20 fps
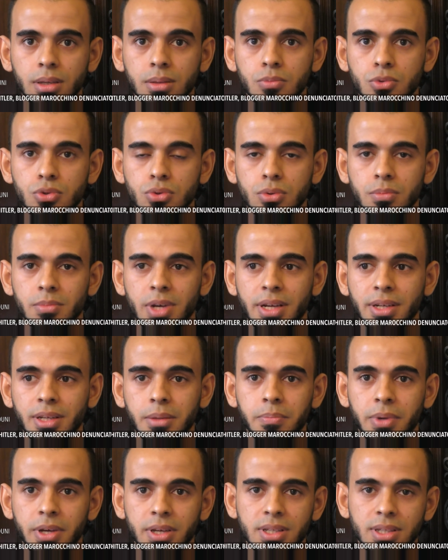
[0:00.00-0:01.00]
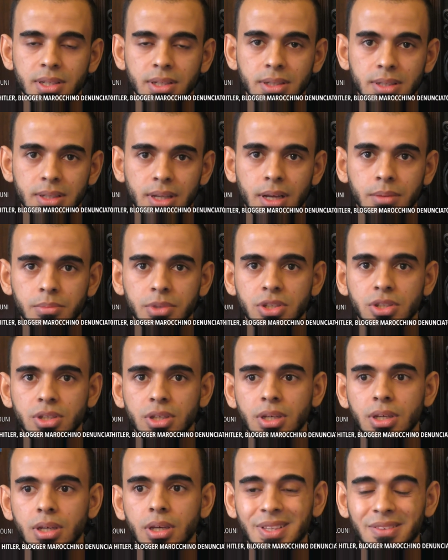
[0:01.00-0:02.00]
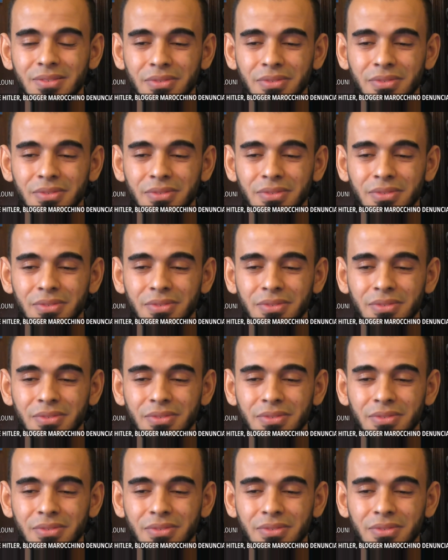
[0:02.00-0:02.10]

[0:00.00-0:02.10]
musulmani in paesi islamici,